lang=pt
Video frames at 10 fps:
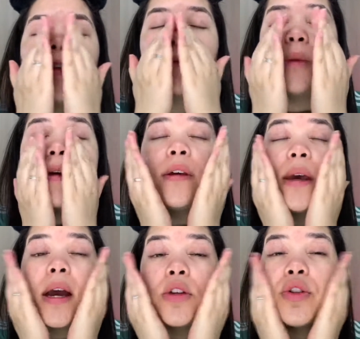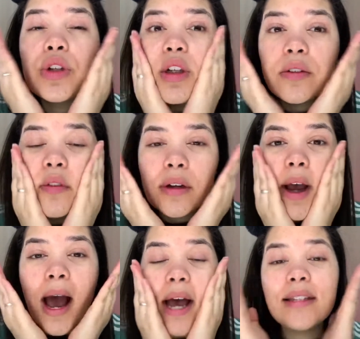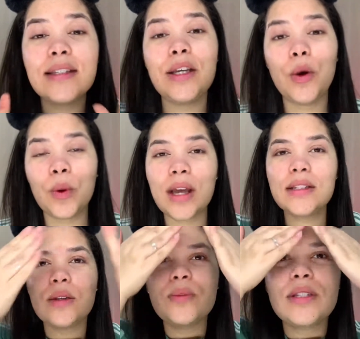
isso meio que ativa a circulação